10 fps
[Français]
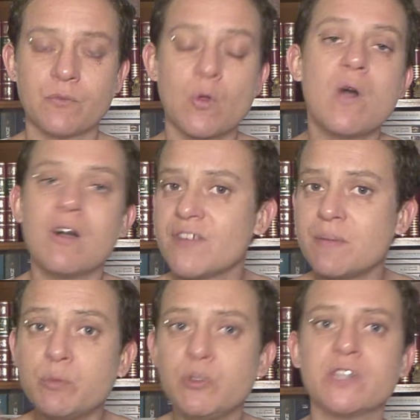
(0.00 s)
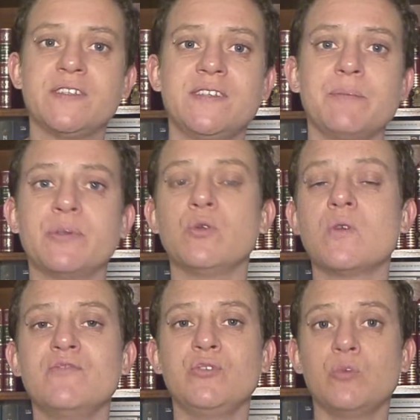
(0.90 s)
Oh, en faible quantité, pas de
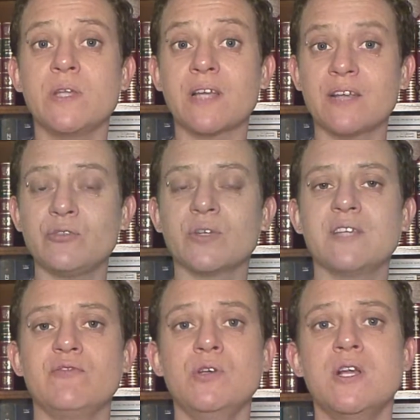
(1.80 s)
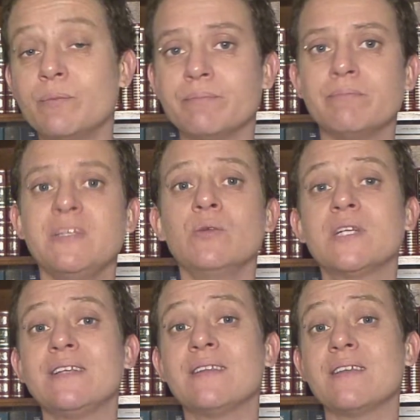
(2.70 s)
quoi vous tuer, rassurez-vous. Mais
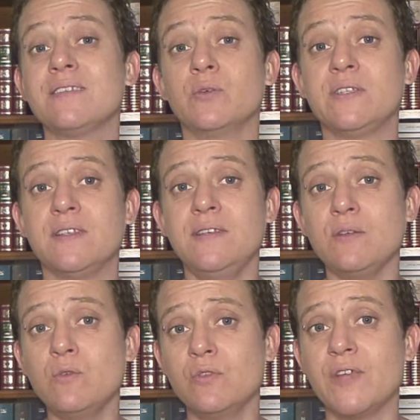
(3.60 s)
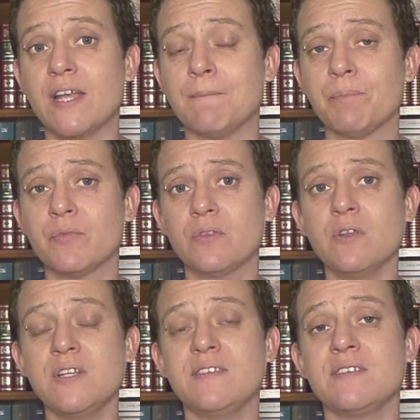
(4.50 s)
donc les traces qui ont été découvertes
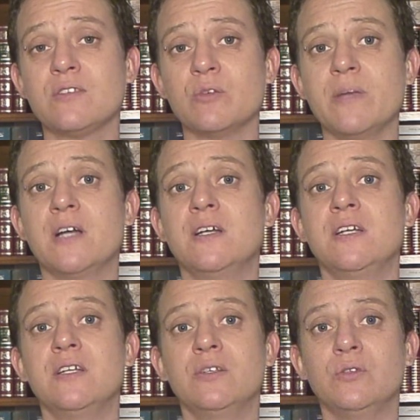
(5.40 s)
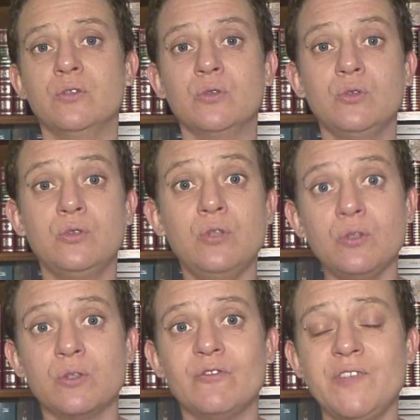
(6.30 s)
dans les estomacs de nos
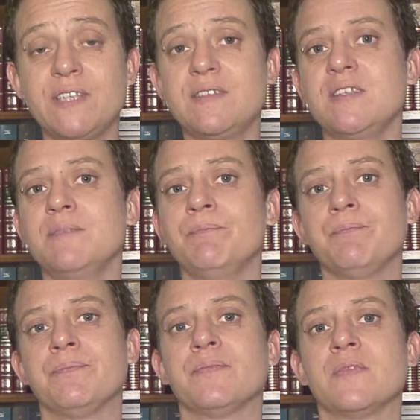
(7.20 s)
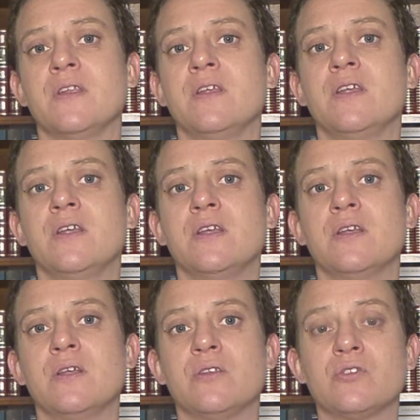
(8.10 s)
deux victimes
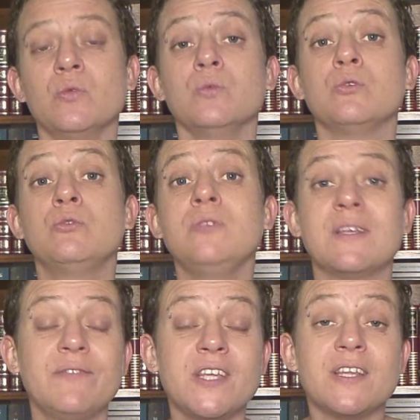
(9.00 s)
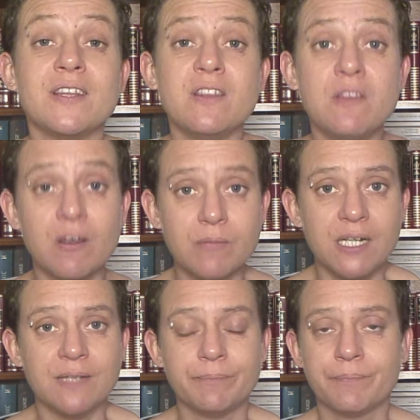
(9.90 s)
tout à fait normales.